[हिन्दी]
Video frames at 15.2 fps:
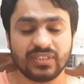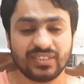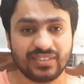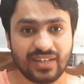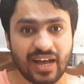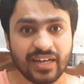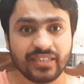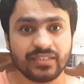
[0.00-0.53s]

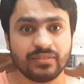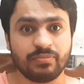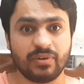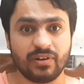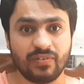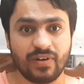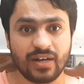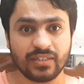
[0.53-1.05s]
सताईस
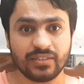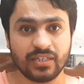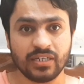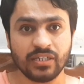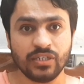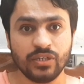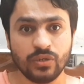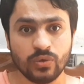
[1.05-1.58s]
परवाज़ें
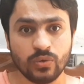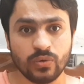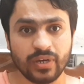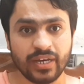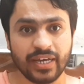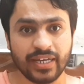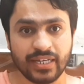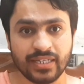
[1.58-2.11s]

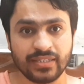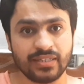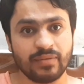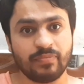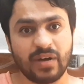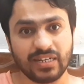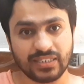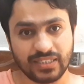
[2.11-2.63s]
ए e से
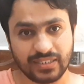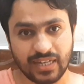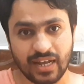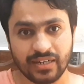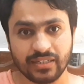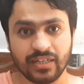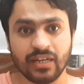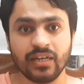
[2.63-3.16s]

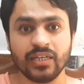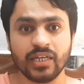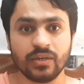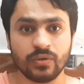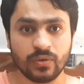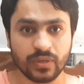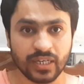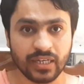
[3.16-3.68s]
पाकिस्तान के
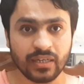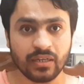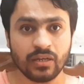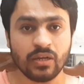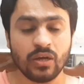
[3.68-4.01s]
लिए होंगी